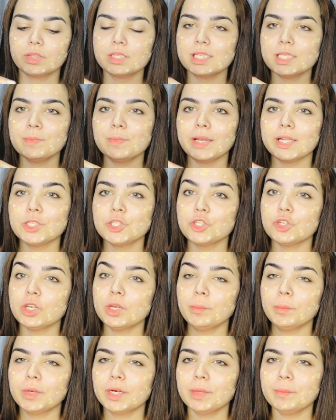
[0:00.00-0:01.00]

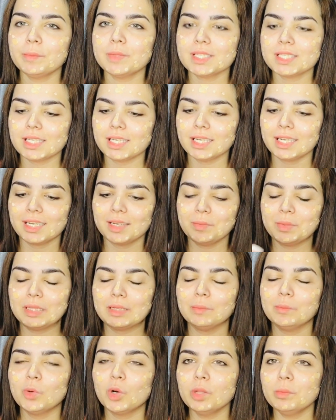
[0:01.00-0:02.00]
स्पैचुले बड़े मज़े का है
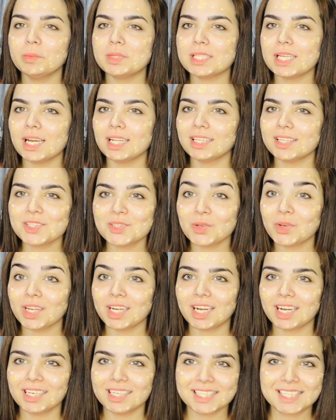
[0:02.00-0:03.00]
मतलब बहुत मज़ा आता है इसको
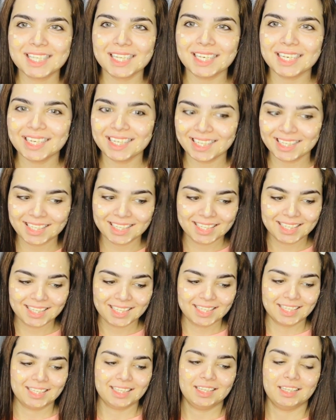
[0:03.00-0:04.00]
लगाने से ना
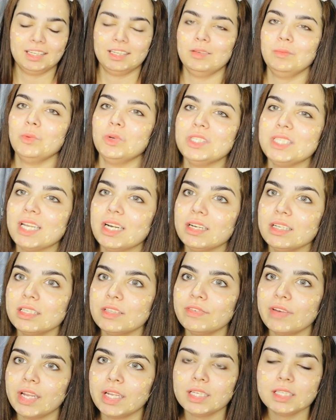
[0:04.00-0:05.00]
बहुत
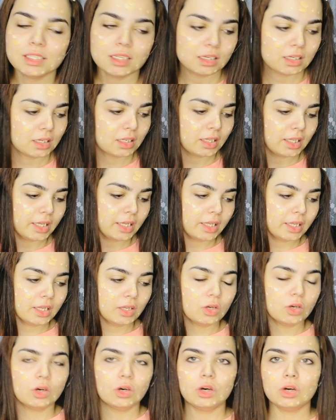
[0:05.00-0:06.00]
सेटिस्फाइंग सा लगता
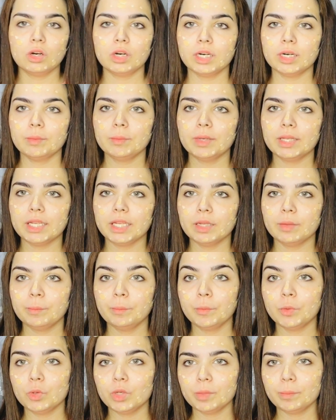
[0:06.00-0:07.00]
है और अब लेंगे
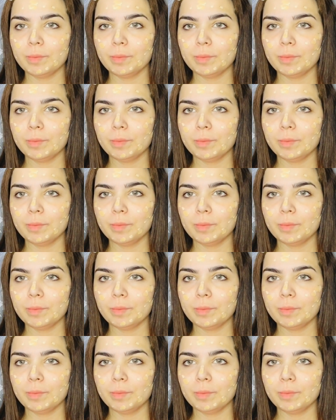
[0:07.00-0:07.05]
हम ब्यूटी